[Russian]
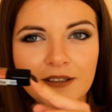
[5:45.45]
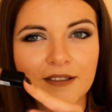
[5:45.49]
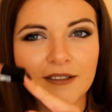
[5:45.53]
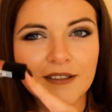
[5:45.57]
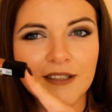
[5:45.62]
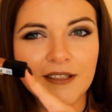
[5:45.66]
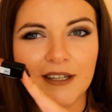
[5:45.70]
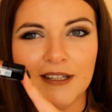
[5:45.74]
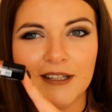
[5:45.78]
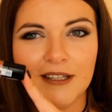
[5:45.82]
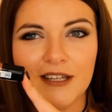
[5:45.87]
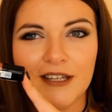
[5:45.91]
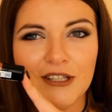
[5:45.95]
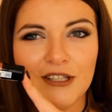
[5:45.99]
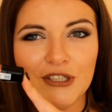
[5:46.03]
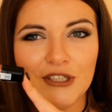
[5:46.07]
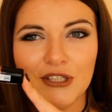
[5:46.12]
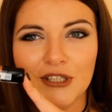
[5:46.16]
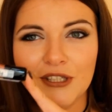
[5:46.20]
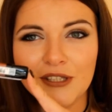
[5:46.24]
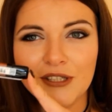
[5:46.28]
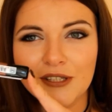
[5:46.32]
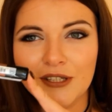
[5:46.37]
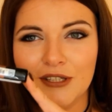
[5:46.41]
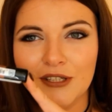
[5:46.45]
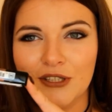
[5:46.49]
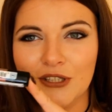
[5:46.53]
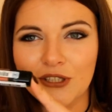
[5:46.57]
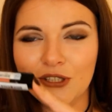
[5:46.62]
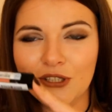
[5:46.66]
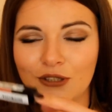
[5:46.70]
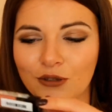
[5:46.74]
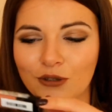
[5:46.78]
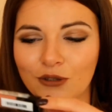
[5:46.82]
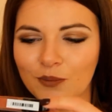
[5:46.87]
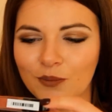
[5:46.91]
наклеечки,
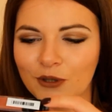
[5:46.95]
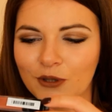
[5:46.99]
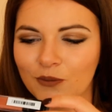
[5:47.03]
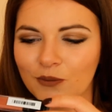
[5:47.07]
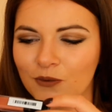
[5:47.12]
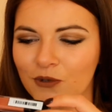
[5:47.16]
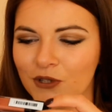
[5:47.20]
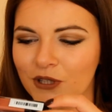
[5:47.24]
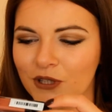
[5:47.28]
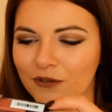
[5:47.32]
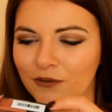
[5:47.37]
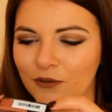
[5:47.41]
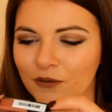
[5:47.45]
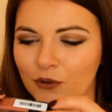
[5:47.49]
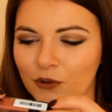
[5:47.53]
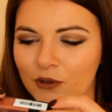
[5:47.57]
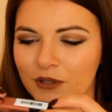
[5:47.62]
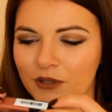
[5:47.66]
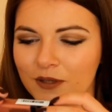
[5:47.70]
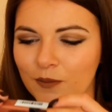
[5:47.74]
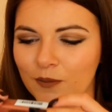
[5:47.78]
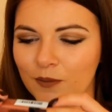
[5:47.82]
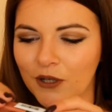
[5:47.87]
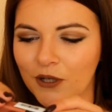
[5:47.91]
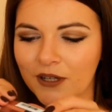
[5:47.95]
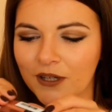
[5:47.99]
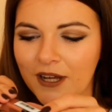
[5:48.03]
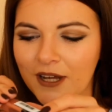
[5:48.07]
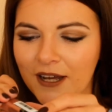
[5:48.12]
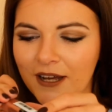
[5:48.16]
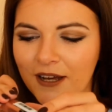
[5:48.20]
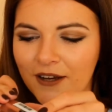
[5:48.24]
защиту, потому что в Космо